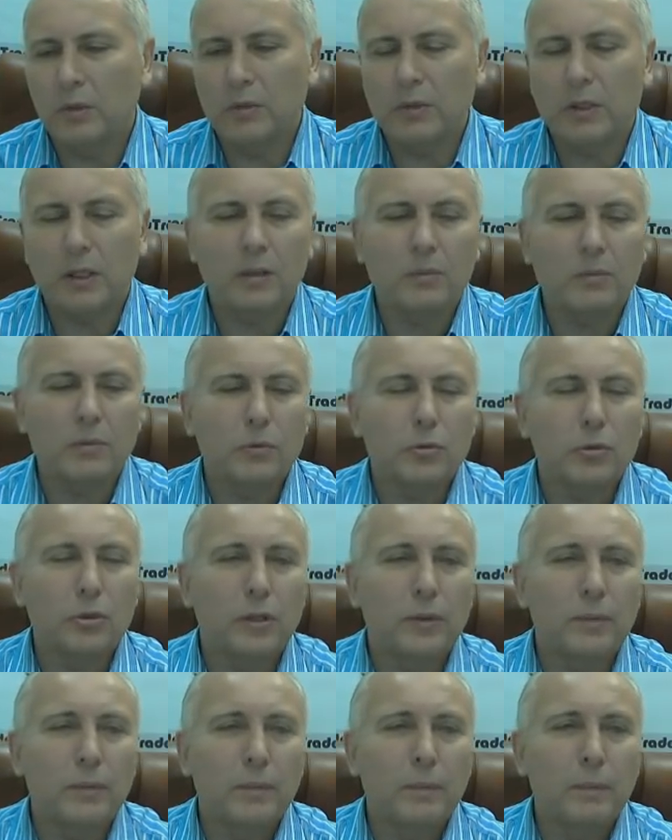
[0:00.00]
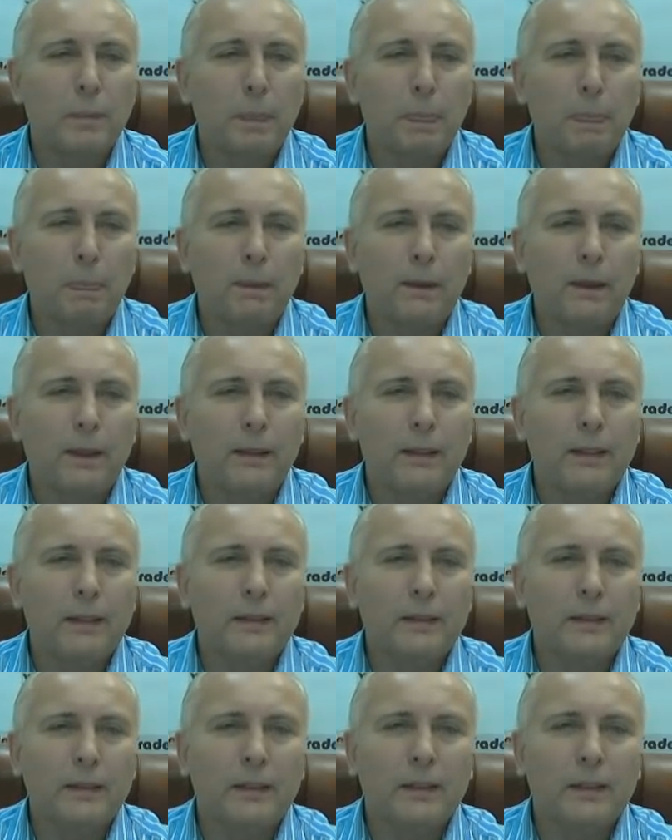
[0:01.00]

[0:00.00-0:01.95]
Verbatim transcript: Во всяком случае, каких-то